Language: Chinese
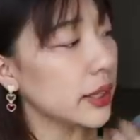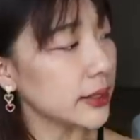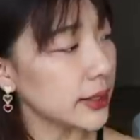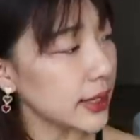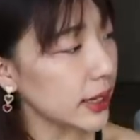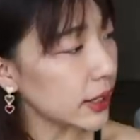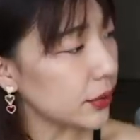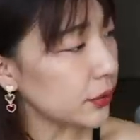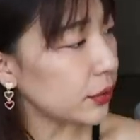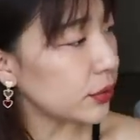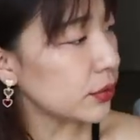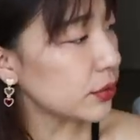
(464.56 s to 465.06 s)

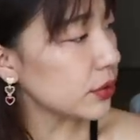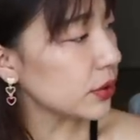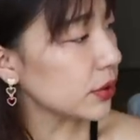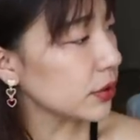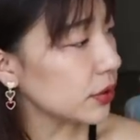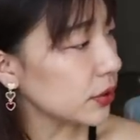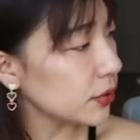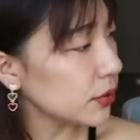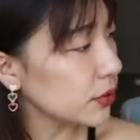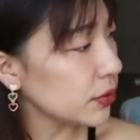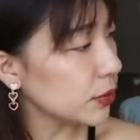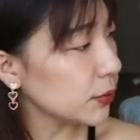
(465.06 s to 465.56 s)
業餘做
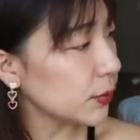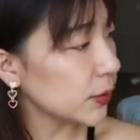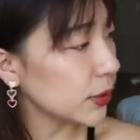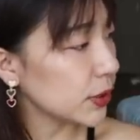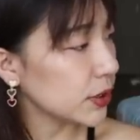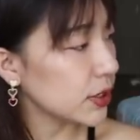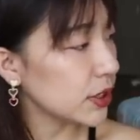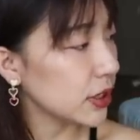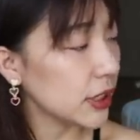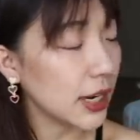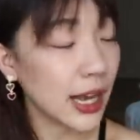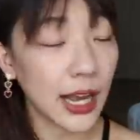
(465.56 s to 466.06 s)
YouTuber
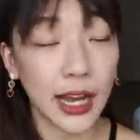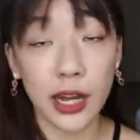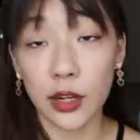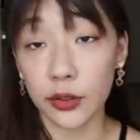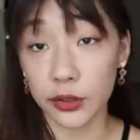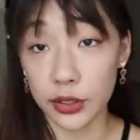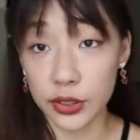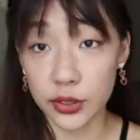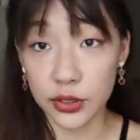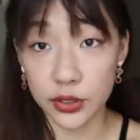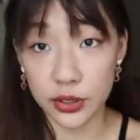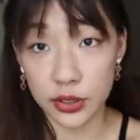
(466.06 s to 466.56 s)
是个
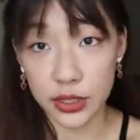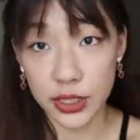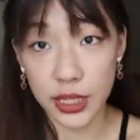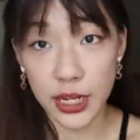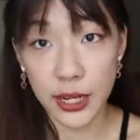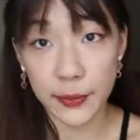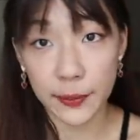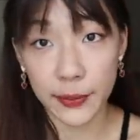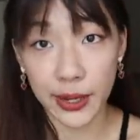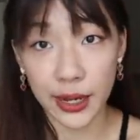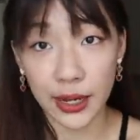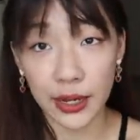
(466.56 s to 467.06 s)
好的职
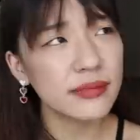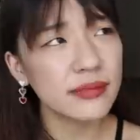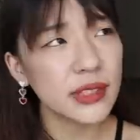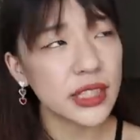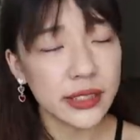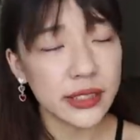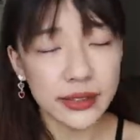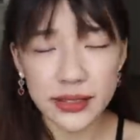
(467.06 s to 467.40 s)
业吗？